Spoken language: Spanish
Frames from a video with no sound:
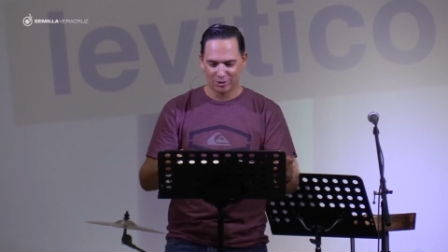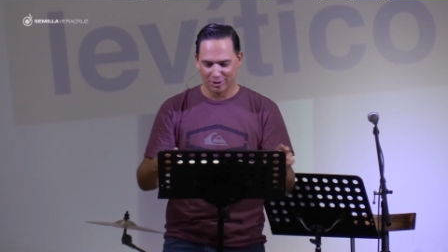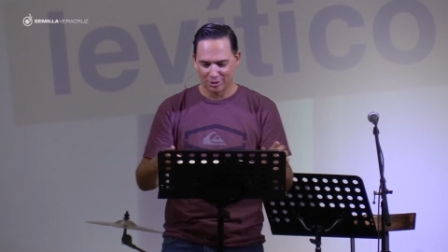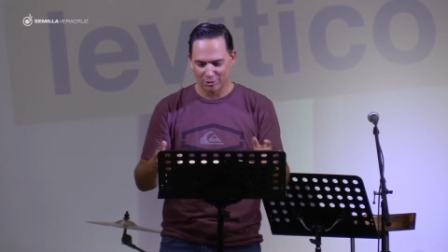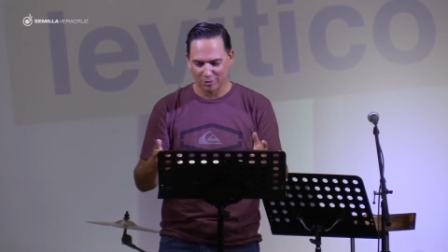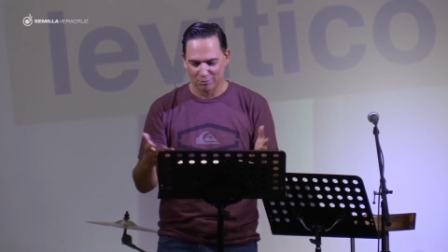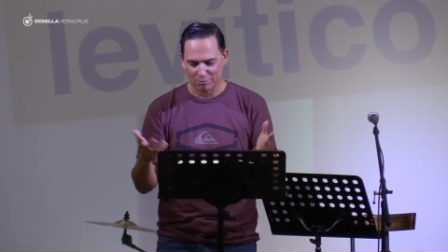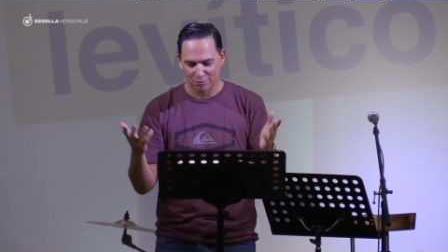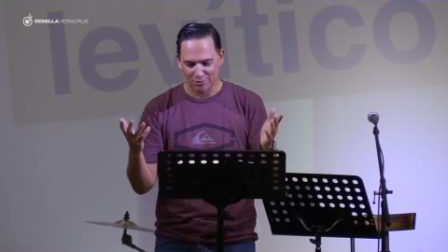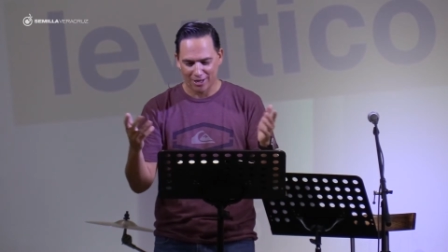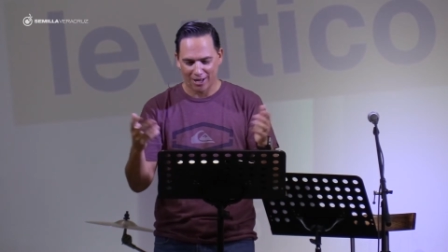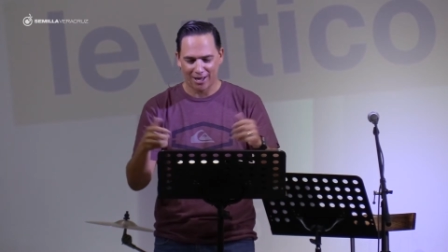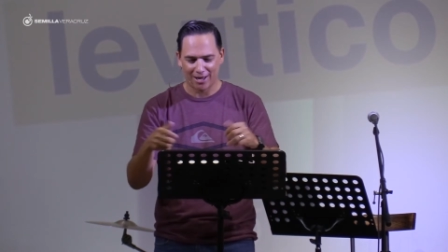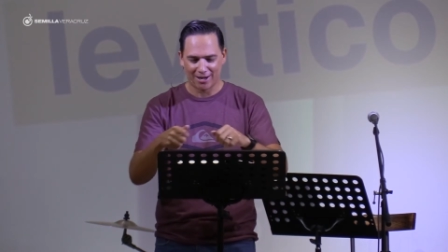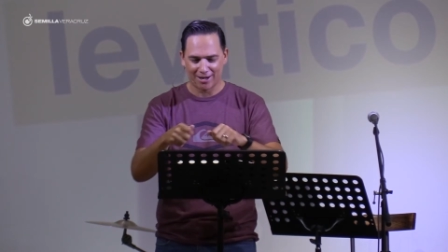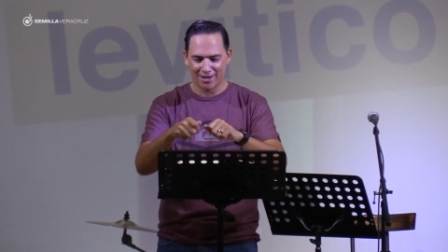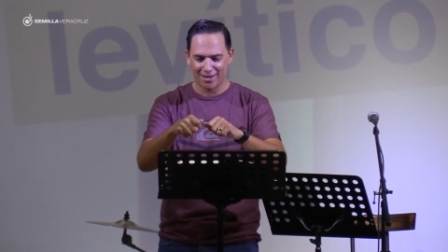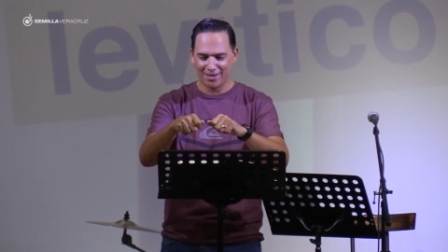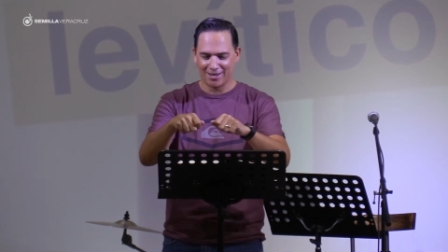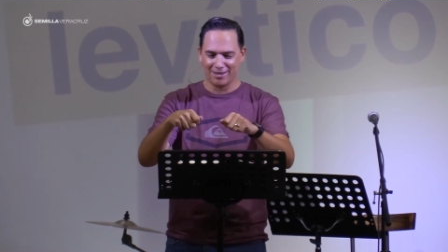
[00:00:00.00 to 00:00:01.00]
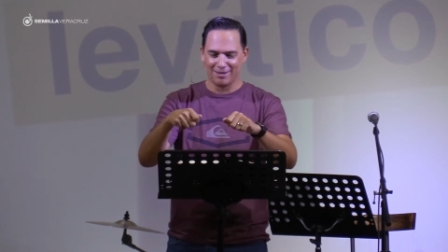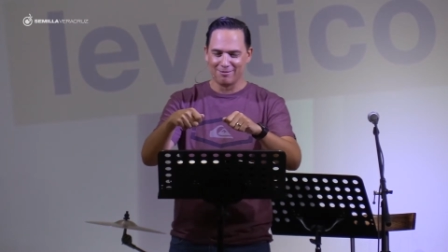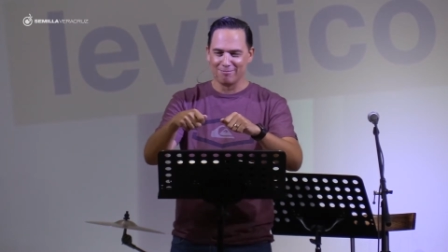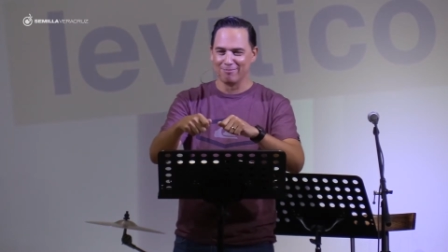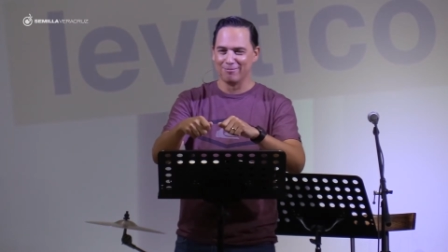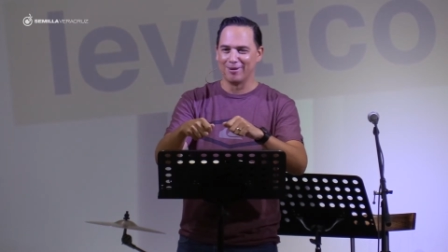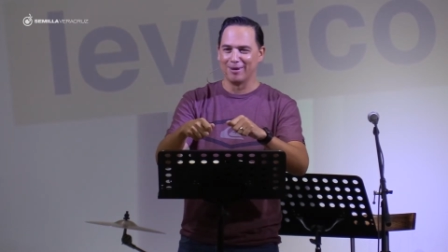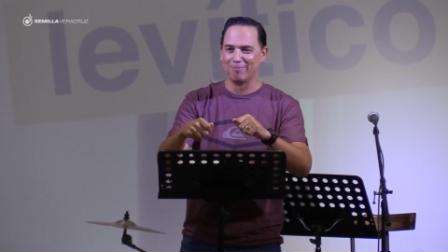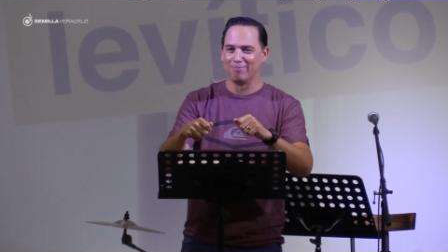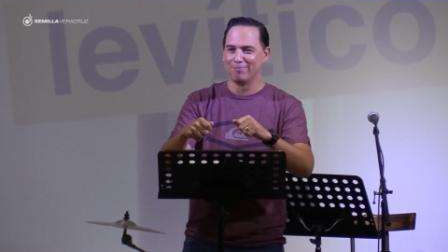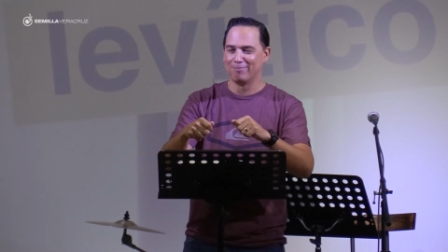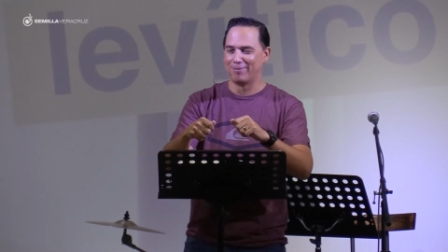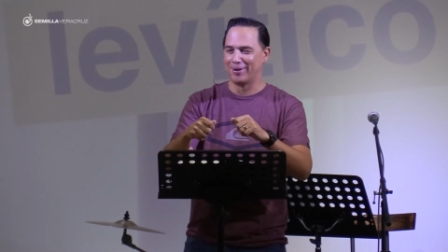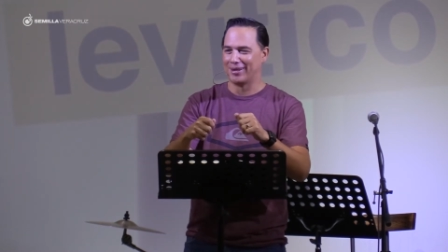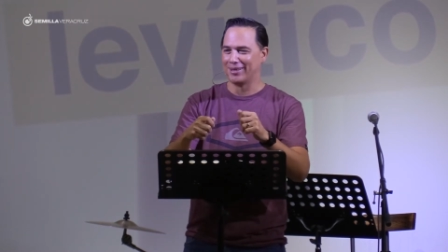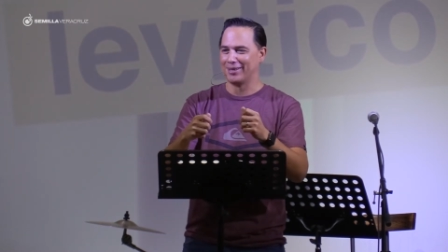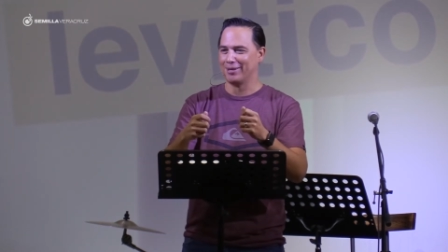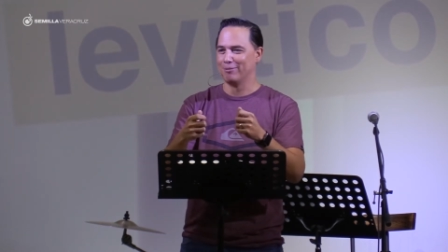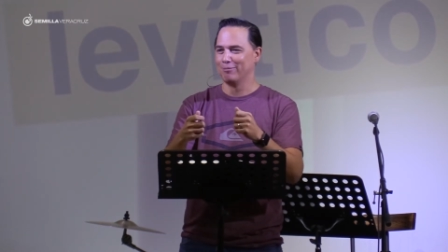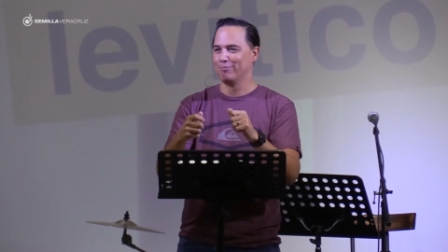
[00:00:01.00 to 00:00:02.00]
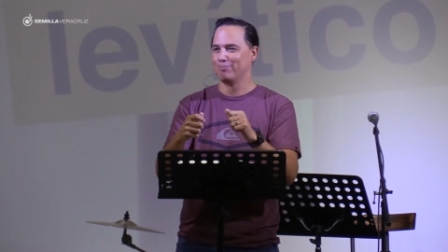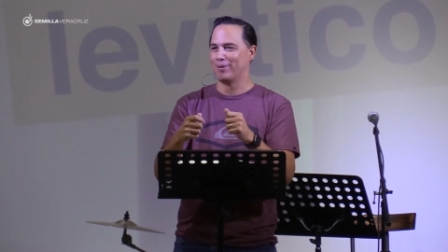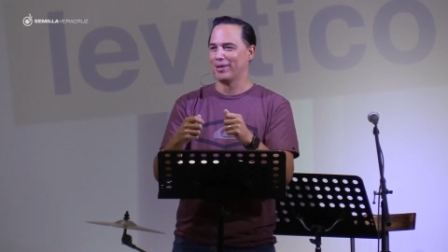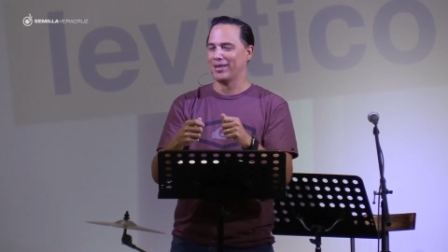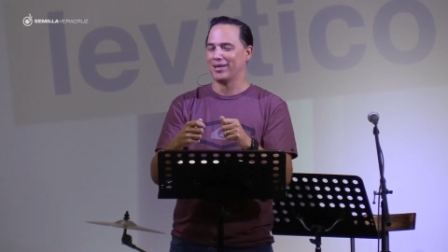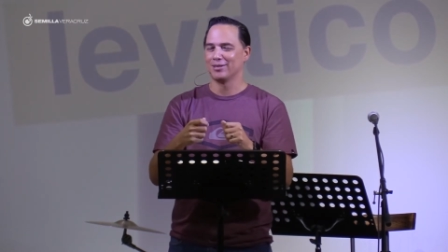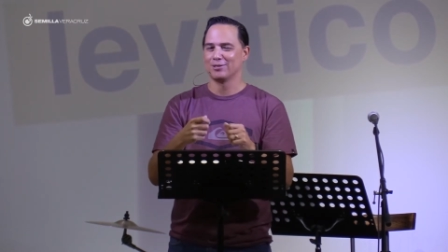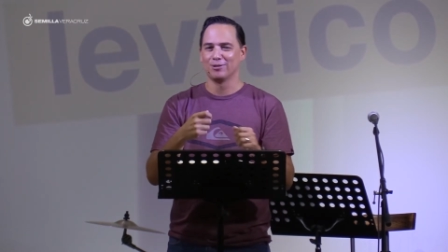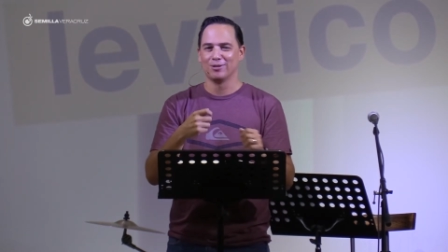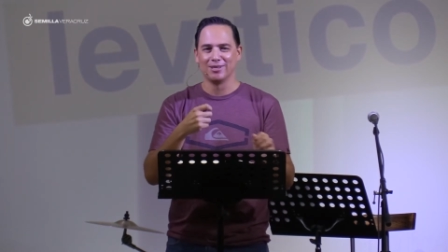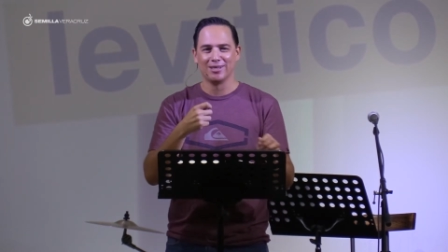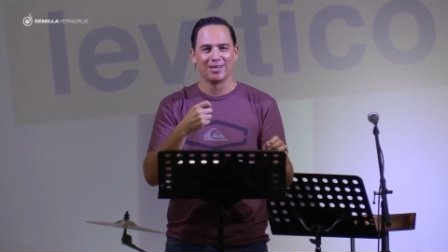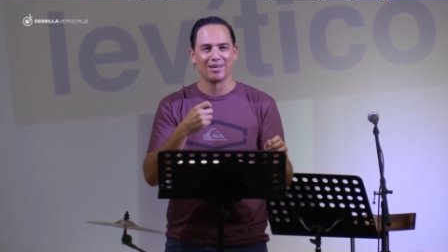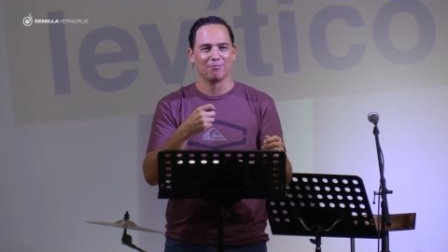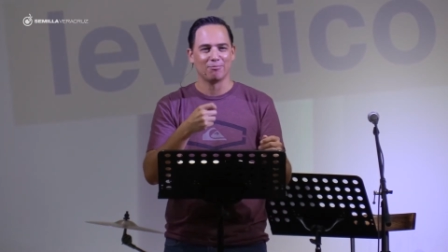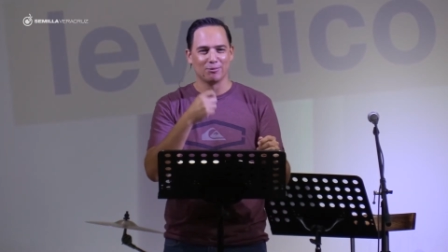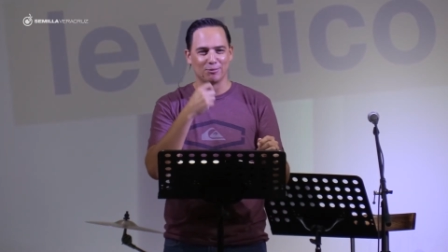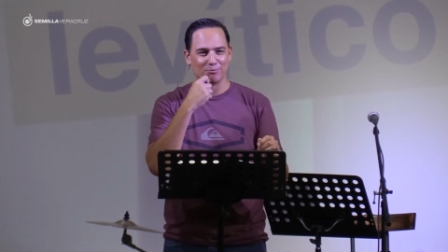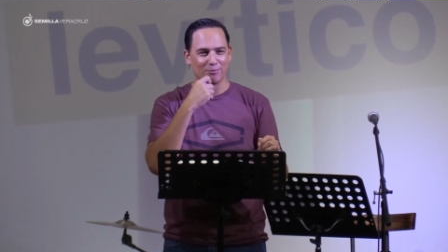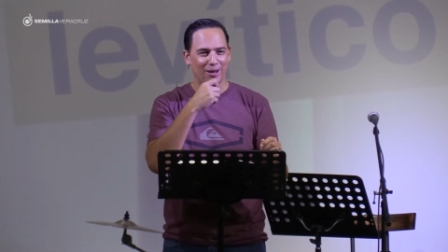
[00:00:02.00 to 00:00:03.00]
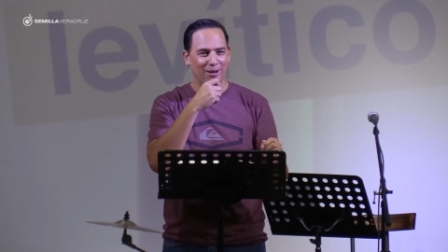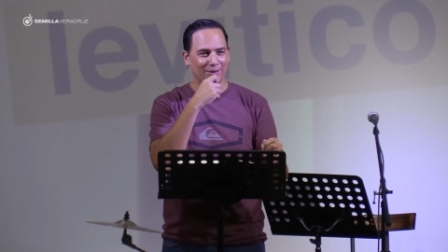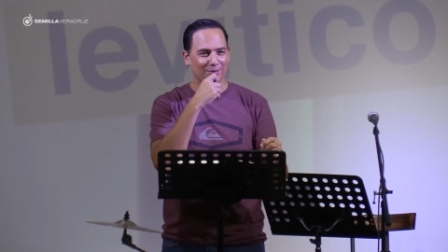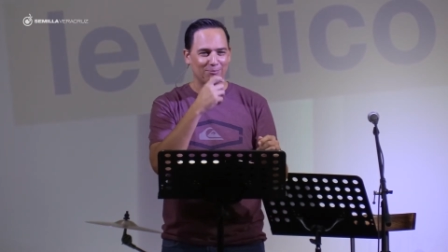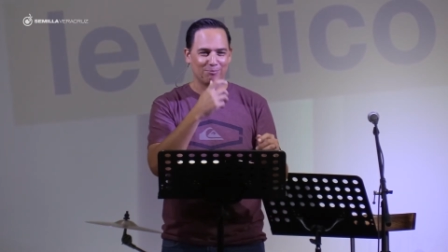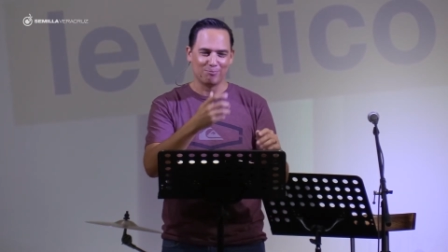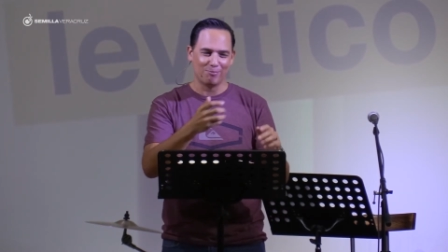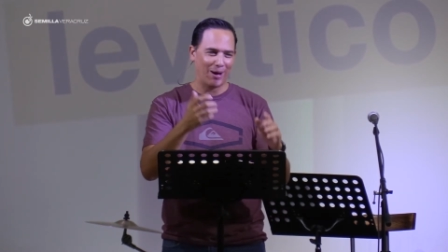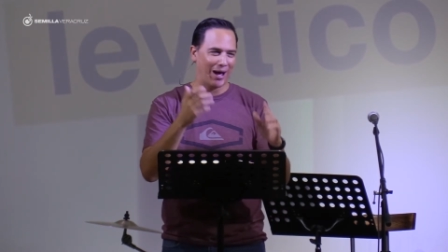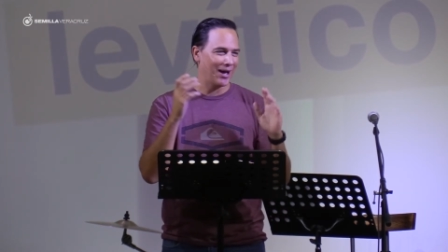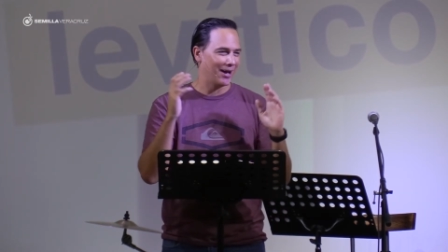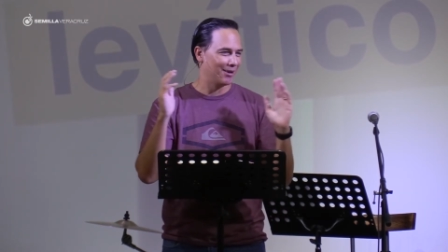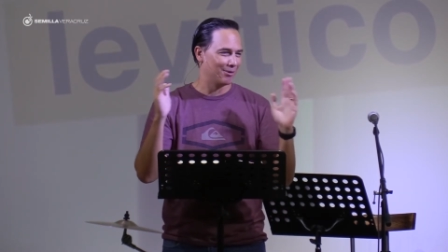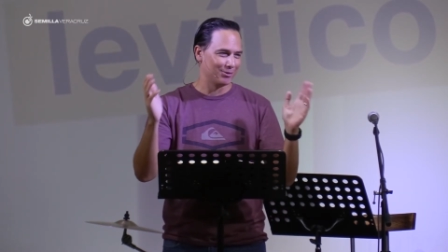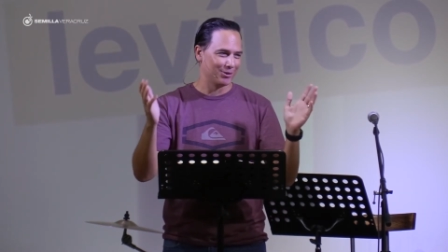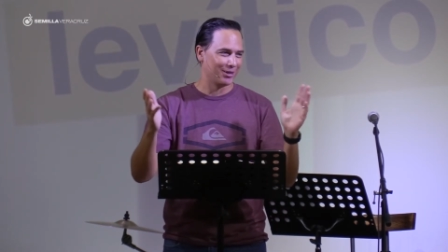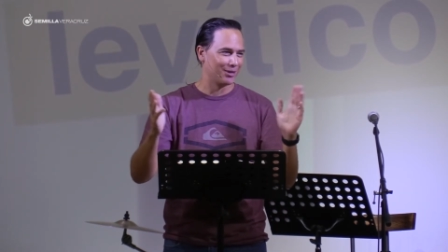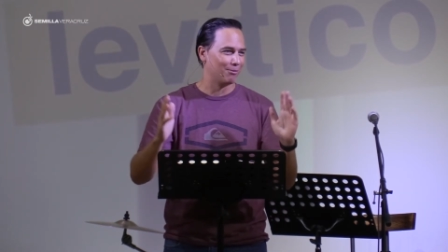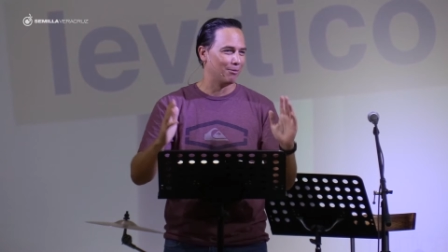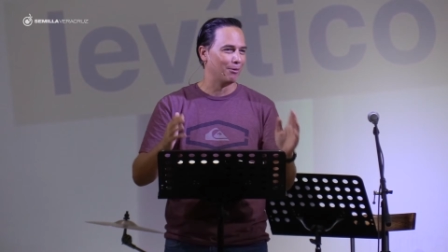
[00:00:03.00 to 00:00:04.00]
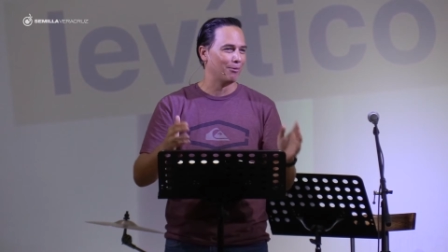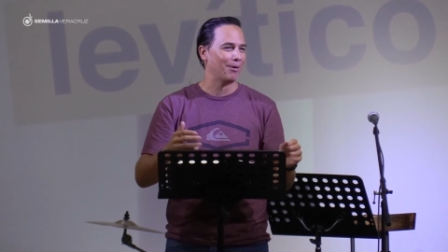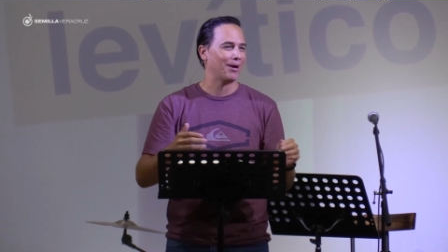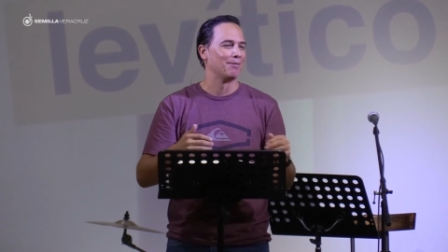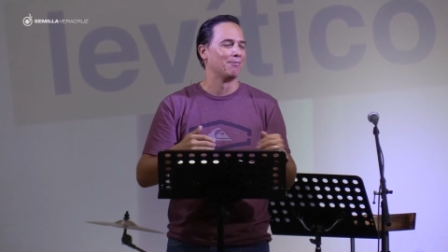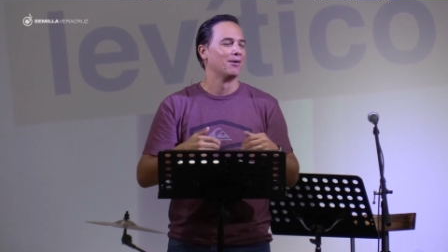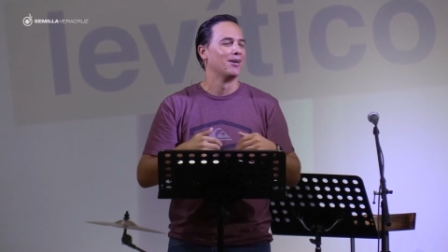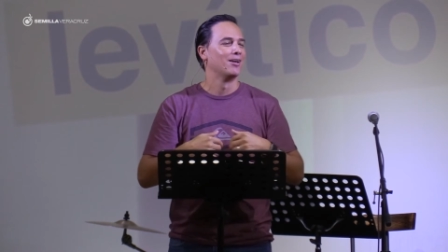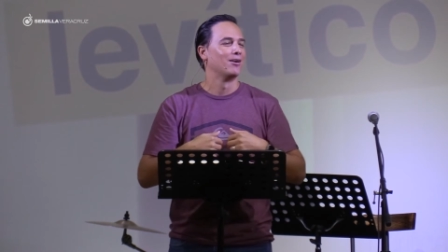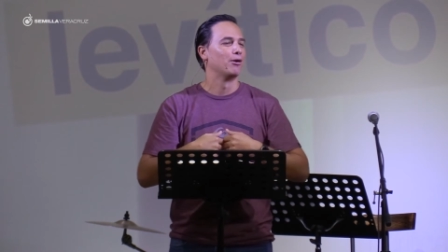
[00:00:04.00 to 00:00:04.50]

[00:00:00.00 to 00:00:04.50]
entonces pues agarré y me partí un pedazo y dije, pues me baja, o sea, como va.